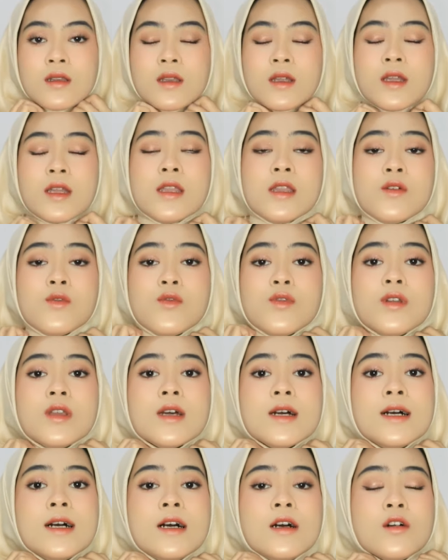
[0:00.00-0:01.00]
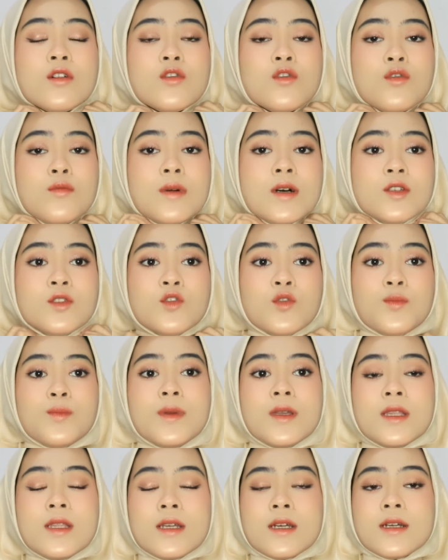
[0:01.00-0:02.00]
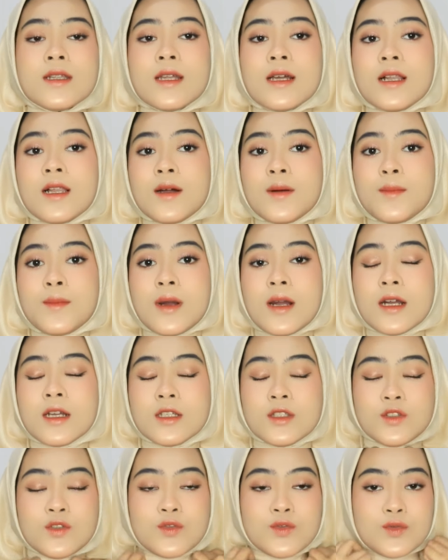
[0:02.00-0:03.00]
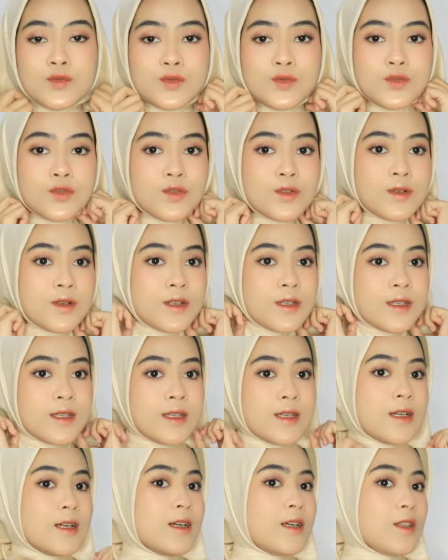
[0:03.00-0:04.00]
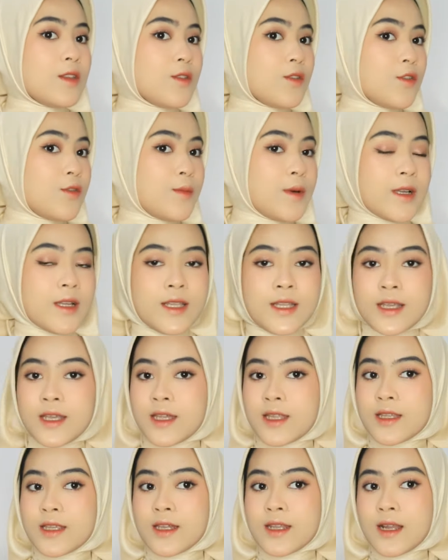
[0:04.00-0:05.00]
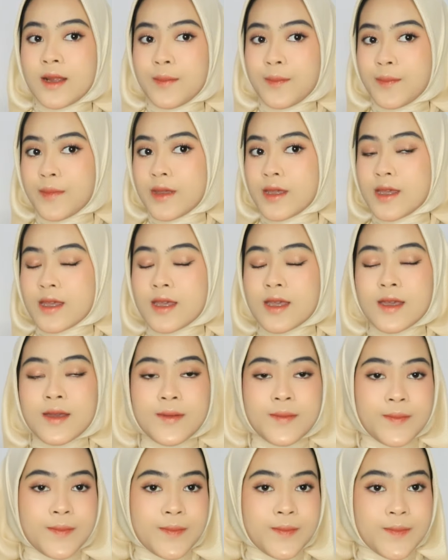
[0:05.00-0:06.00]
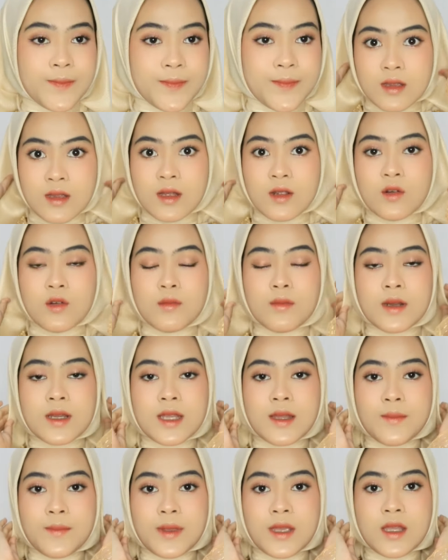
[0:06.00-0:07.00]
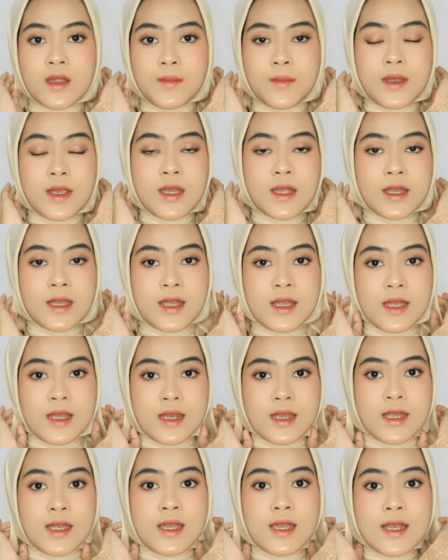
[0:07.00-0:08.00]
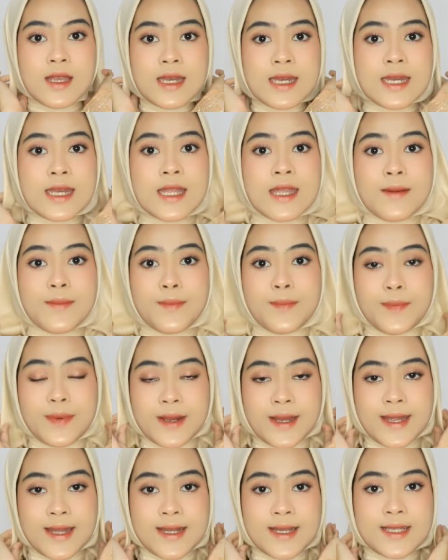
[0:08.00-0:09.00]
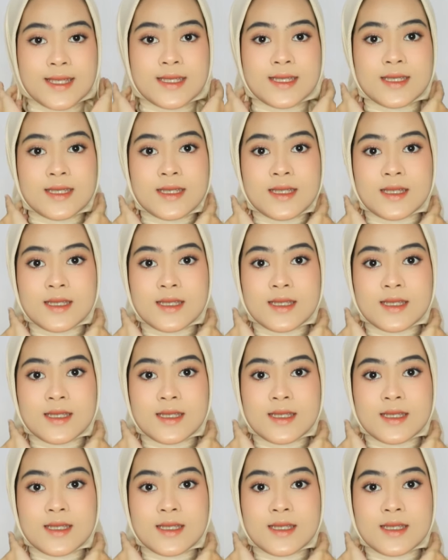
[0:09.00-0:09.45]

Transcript: Nah ini udah aku masukin ke dalam baju. Ya tuh bagian lehernya rapi. Lalu bagian pinggir-pinggirnya ini di press